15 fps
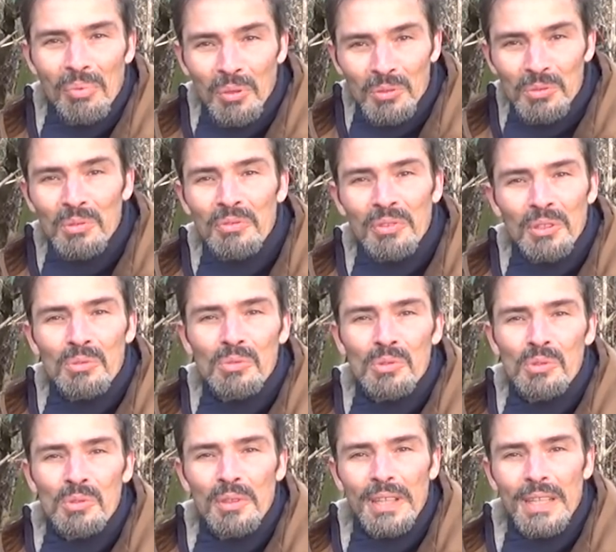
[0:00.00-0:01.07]
puis ensuite faire du
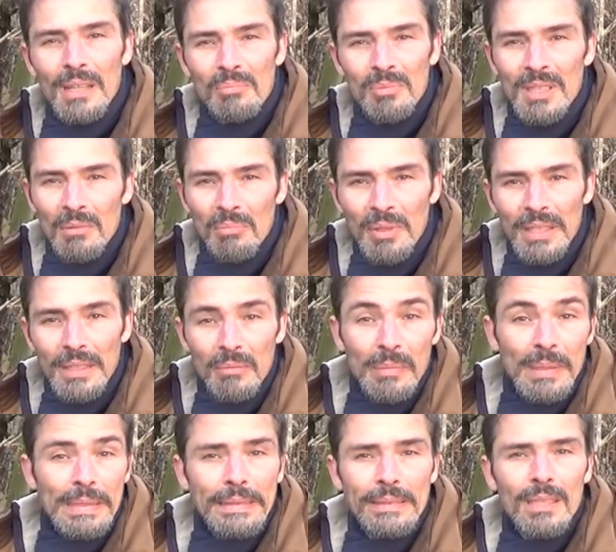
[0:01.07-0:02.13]
jus avec les petites billes.
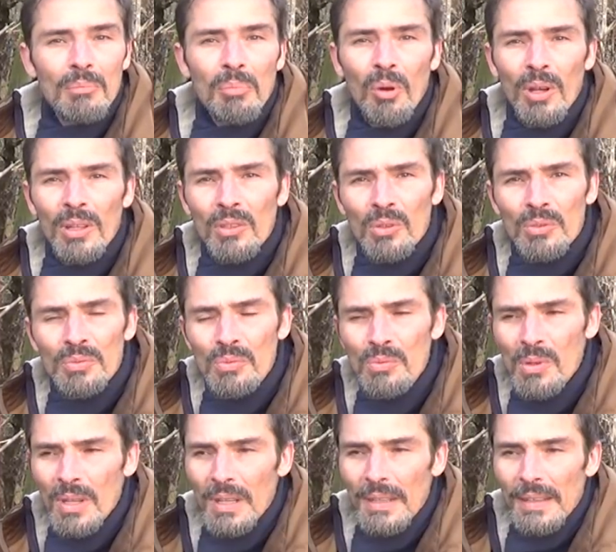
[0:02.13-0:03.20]
Mais ça prend un temps fou.
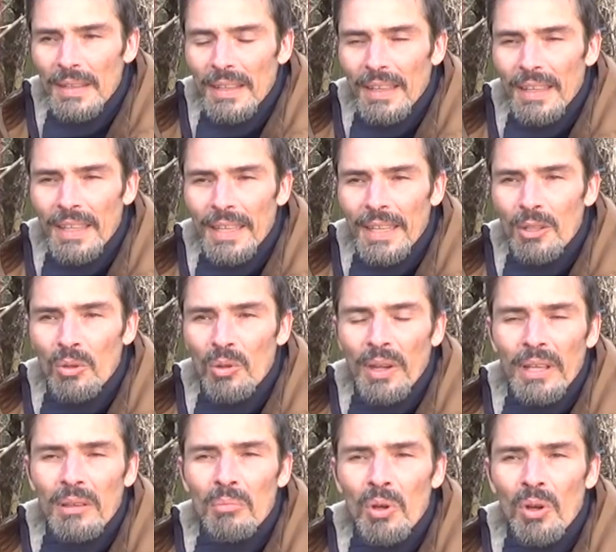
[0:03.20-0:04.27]
Et
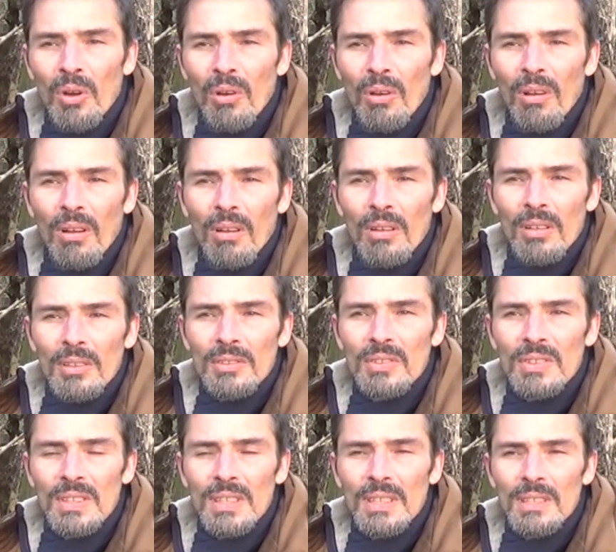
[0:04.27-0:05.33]
concrètement, euh,
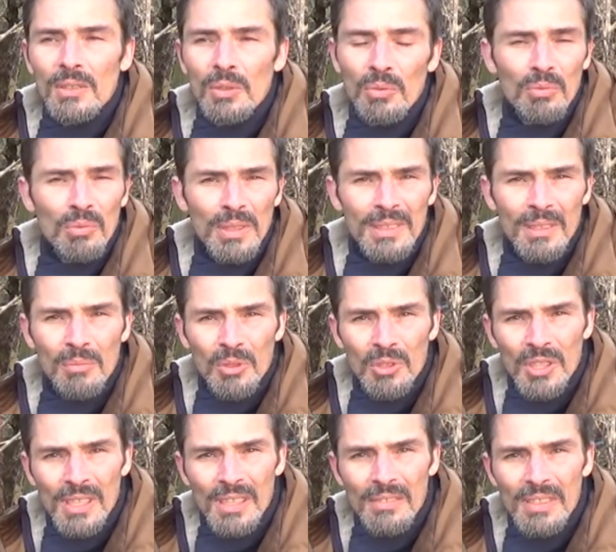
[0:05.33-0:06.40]
si ce que vous voulez c'est
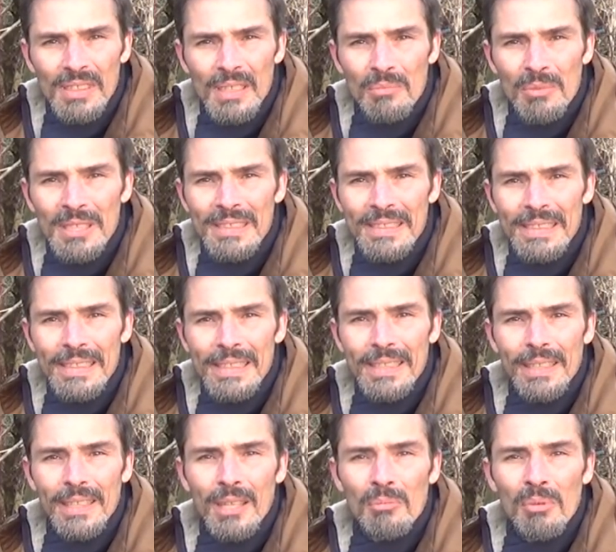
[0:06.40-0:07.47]
manger de la vitamine
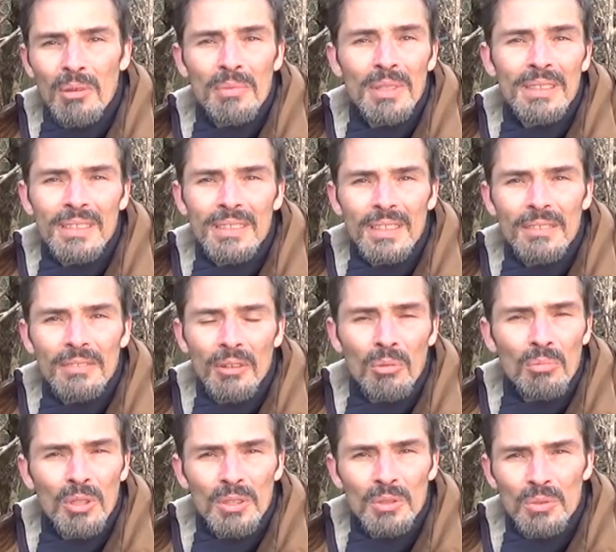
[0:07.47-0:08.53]
C, eh ben, mettez des
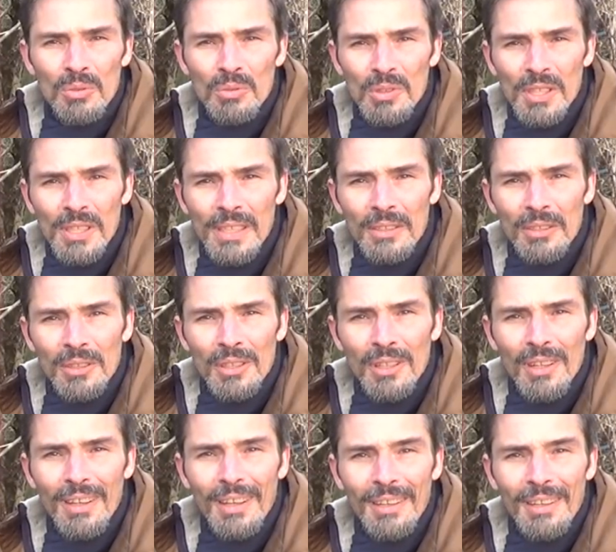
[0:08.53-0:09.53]
framboises au congélateur,